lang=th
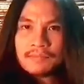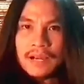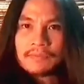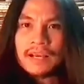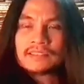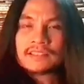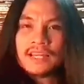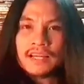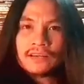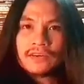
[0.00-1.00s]
กำกับการแส
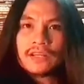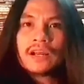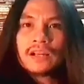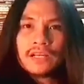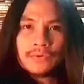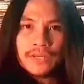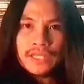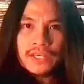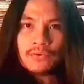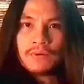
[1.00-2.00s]
ดงโดยลิวิ
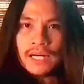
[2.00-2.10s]
สกิ